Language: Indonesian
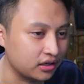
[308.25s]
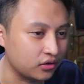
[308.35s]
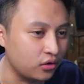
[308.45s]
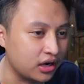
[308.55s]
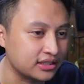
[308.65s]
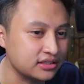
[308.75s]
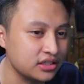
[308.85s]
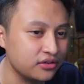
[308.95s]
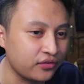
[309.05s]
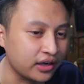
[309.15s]
Gua rasa
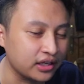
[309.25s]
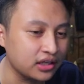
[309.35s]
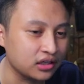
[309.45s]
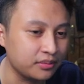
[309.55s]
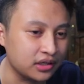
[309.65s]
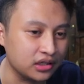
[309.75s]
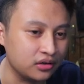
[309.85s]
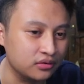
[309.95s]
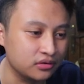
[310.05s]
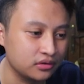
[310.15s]
sih ini fan kill tapi nggak tahu.